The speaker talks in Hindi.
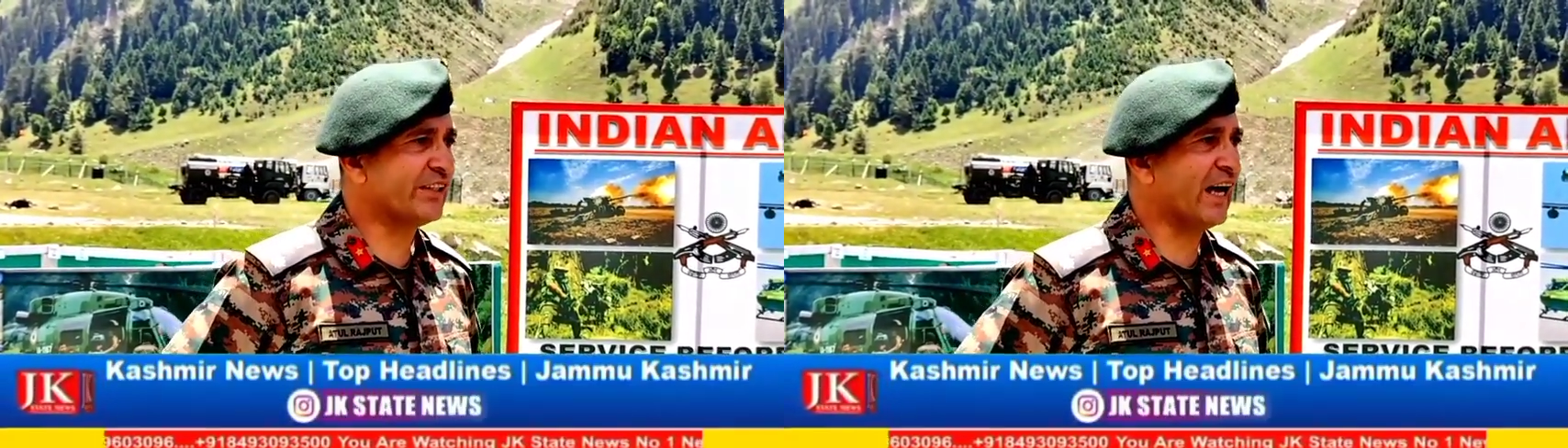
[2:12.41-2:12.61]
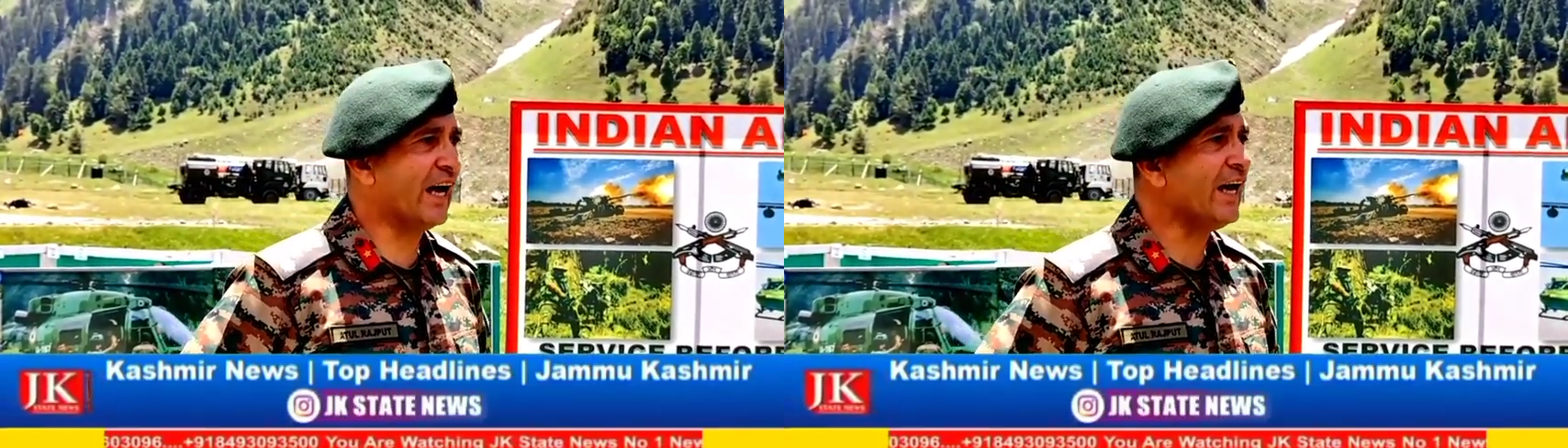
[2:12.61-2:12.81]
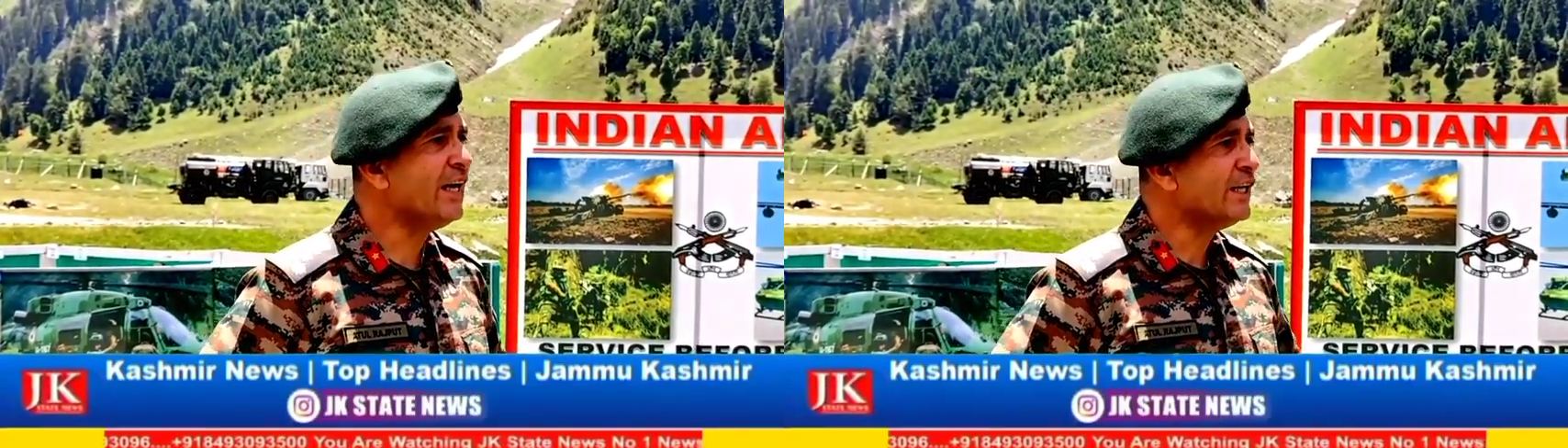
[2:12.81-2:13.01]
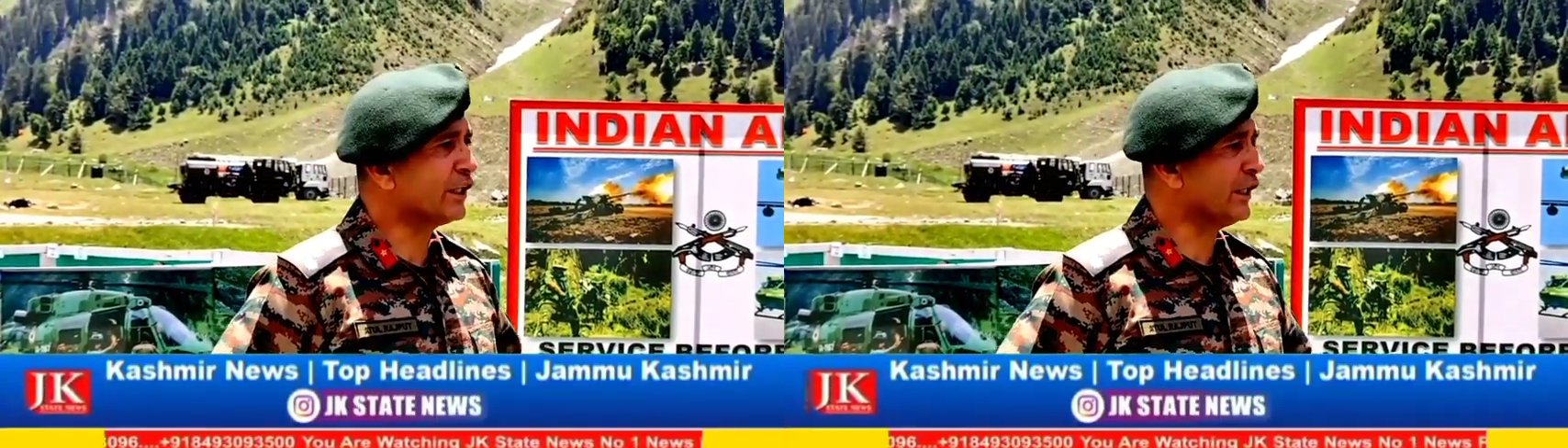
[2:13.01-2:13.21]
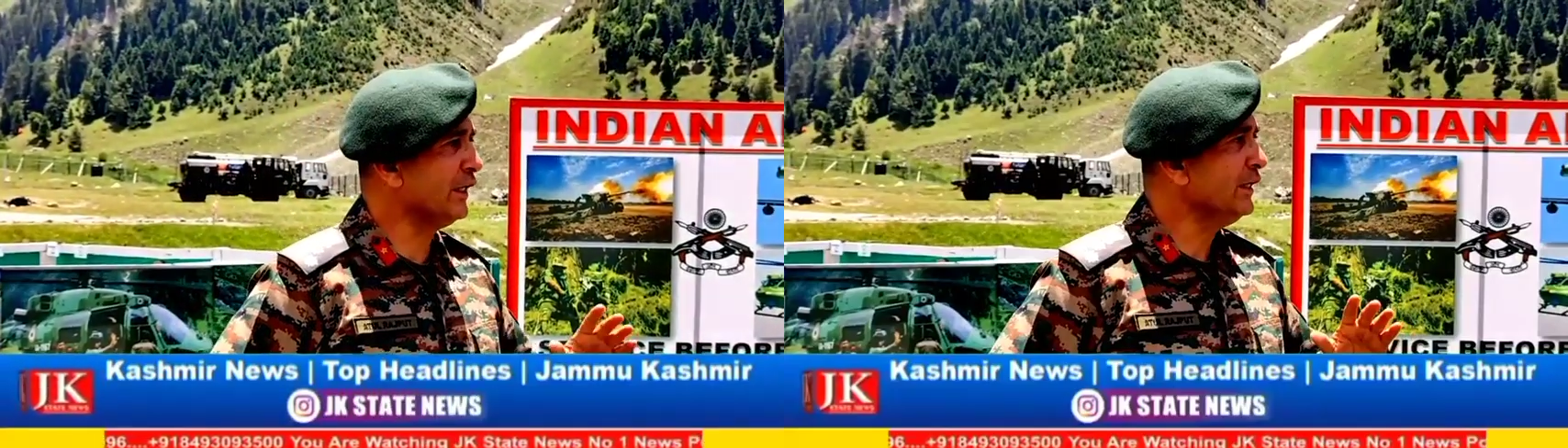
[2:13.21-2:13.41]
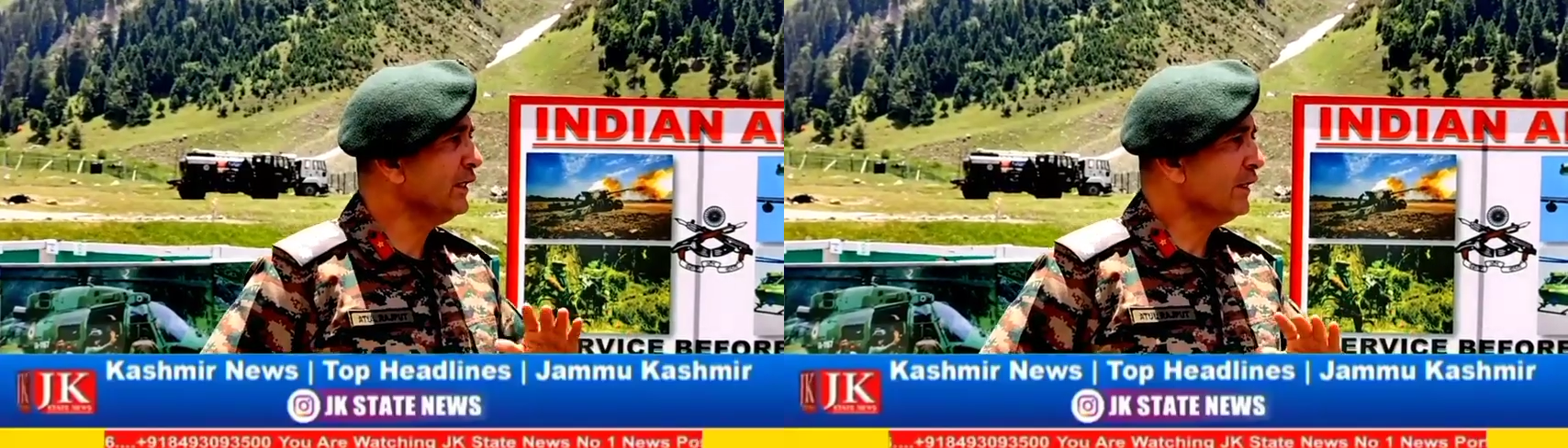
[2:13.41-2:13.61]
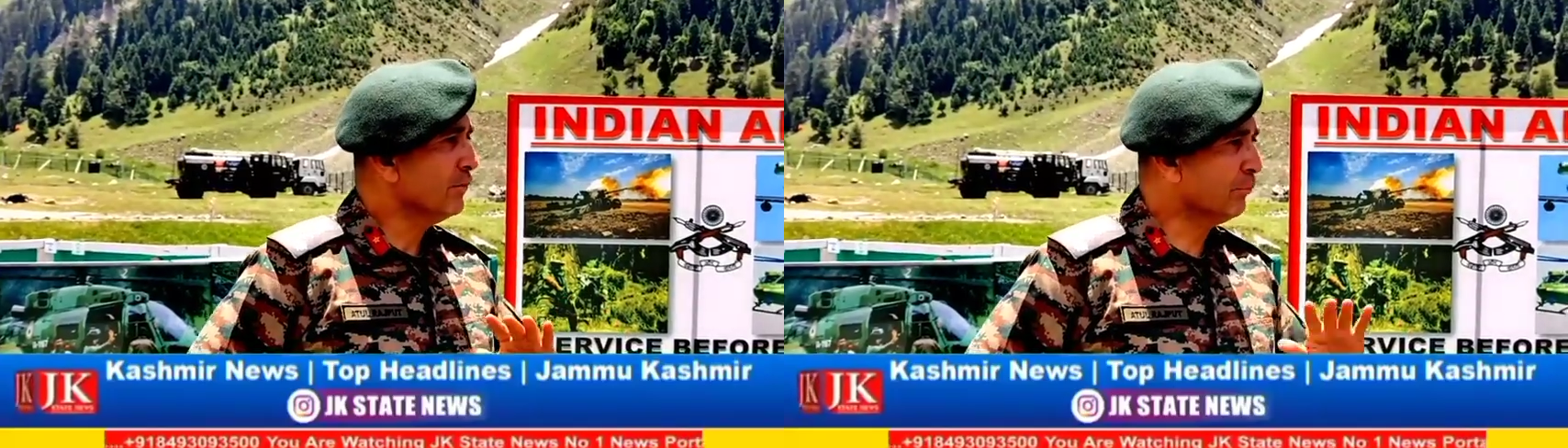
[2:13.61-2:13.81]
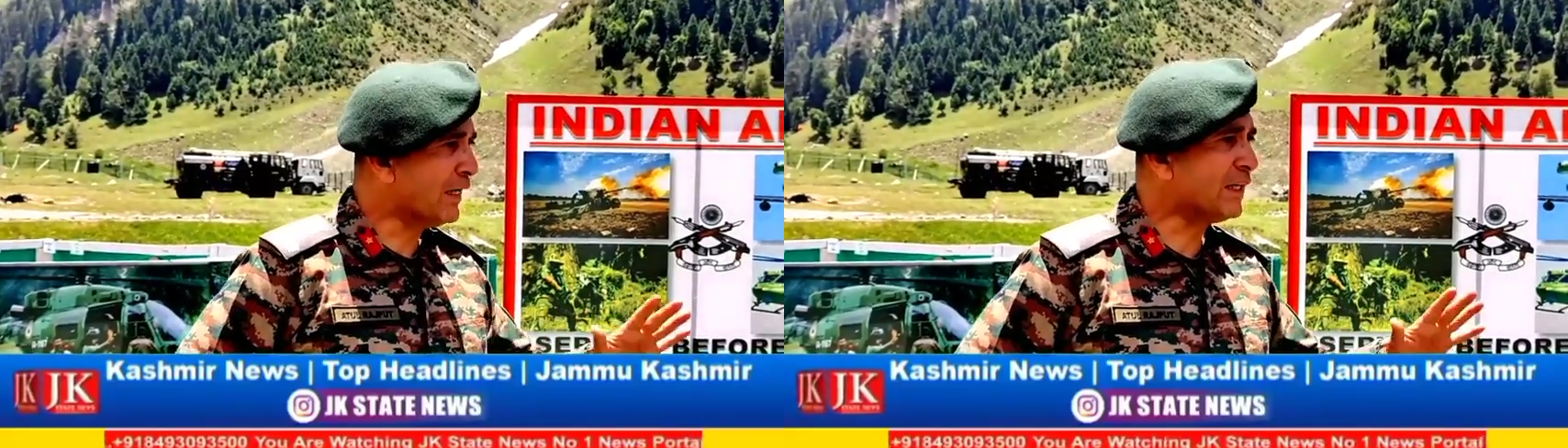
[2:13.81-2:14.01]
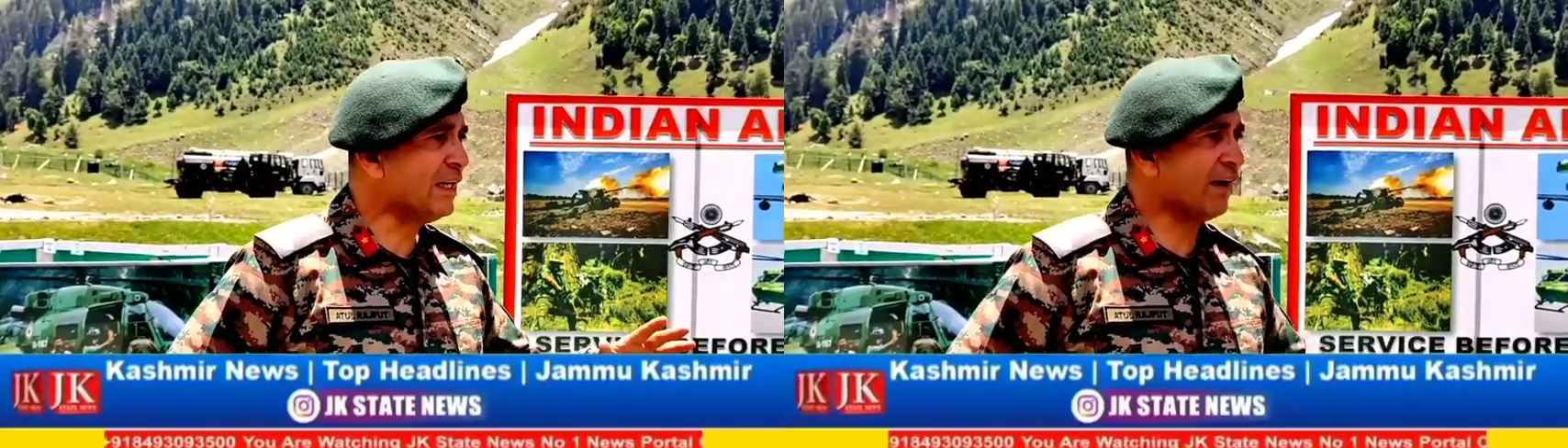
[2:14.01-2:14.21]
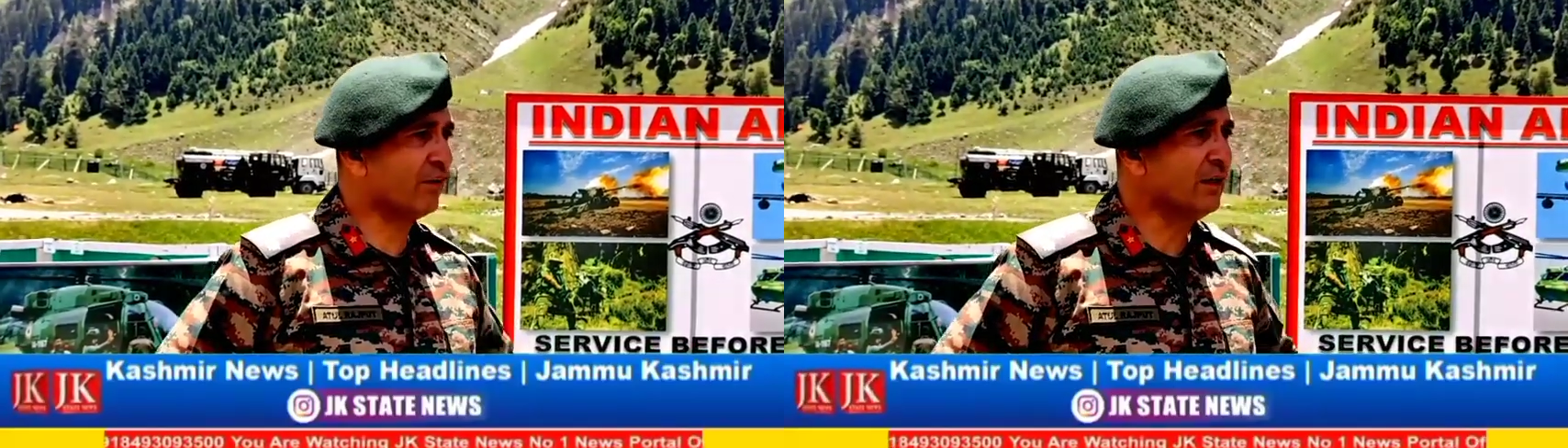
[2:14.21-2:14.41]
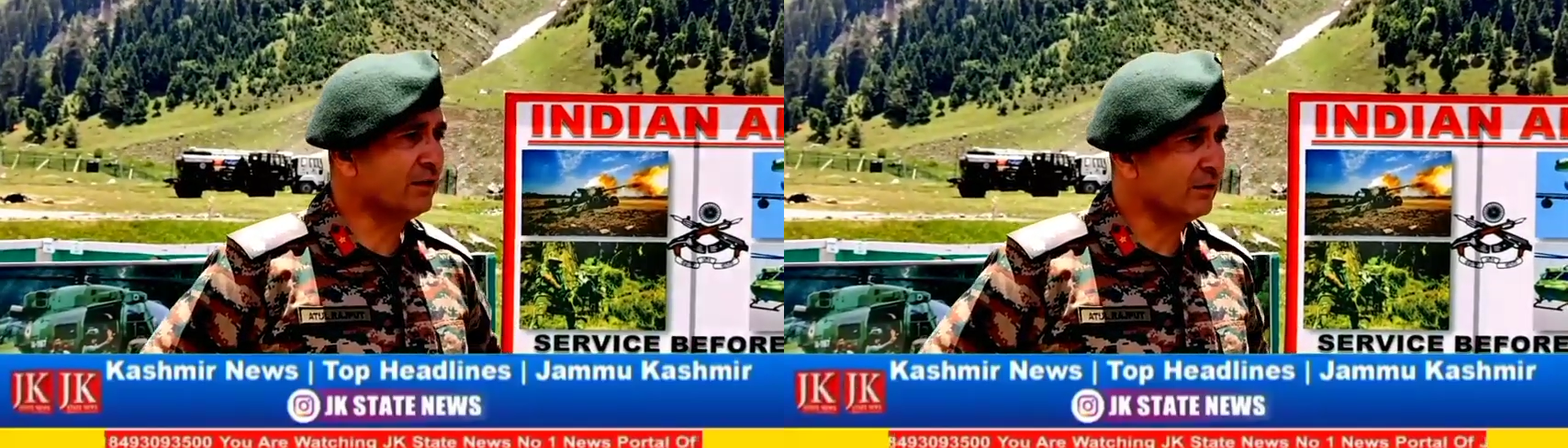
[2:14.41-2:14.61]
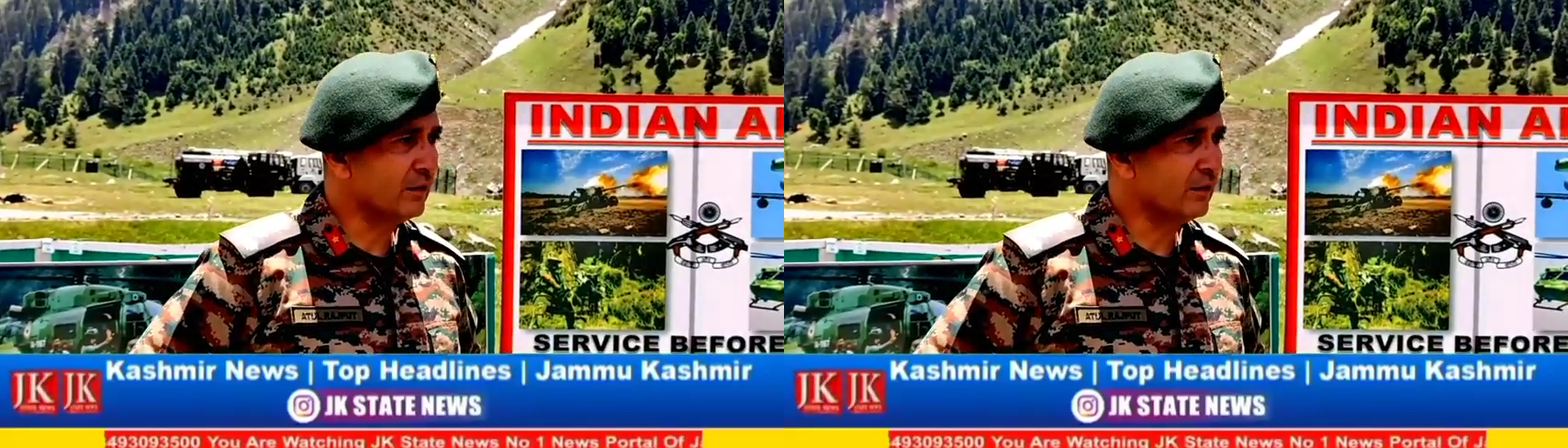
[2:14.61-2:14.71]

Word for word: किया है की कि मल्टी लेवल